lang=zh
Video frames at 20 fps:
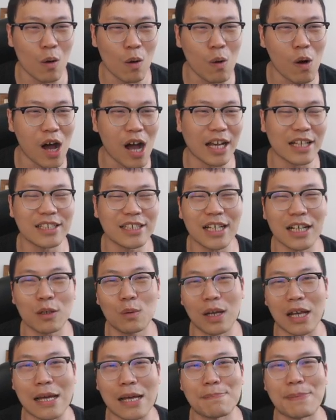哗一下
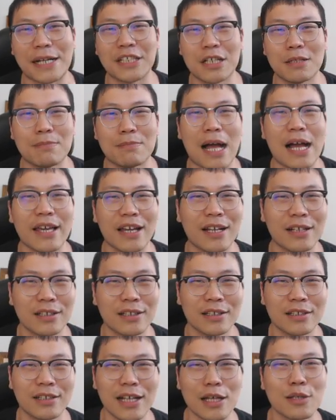过来把这个马给。
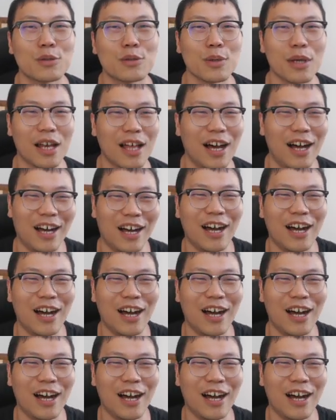干碎了，